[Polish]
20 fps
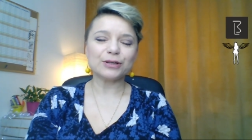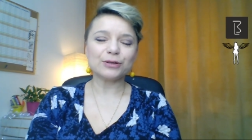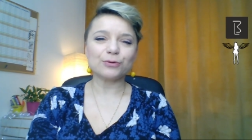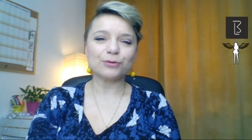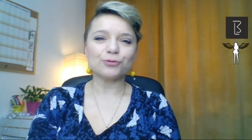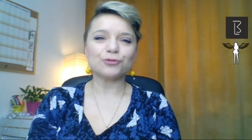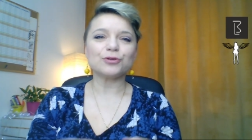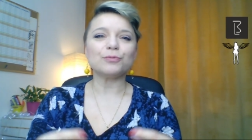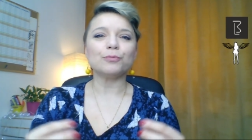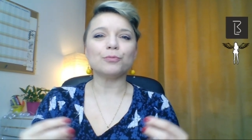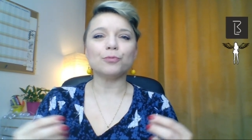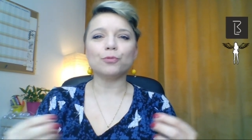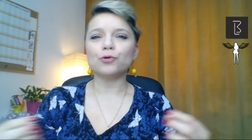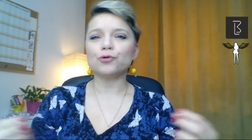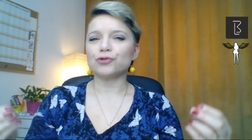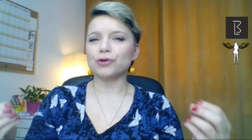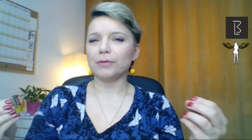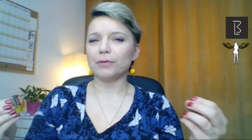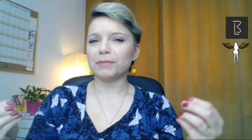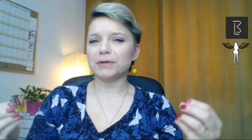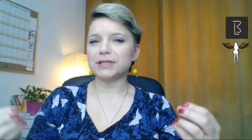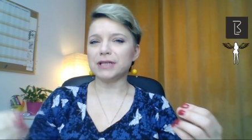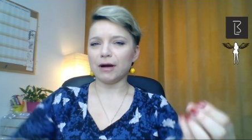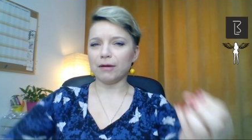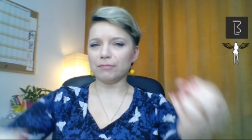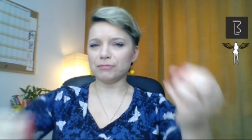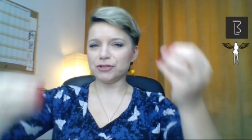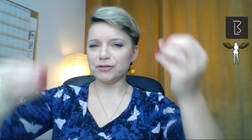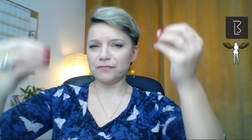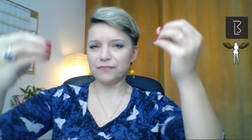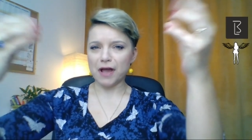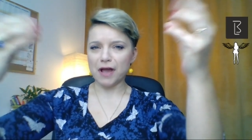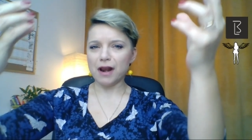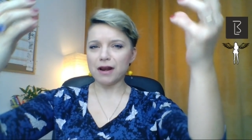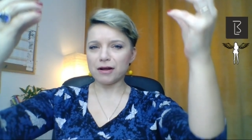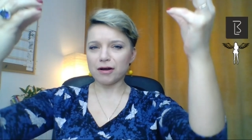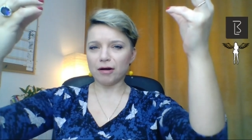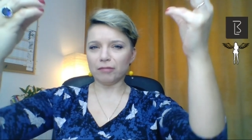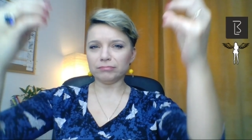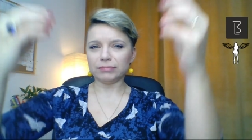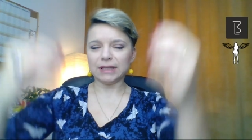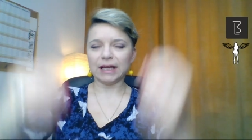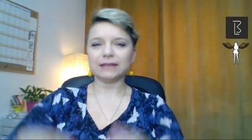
którzy muszą mieć jakąś wielką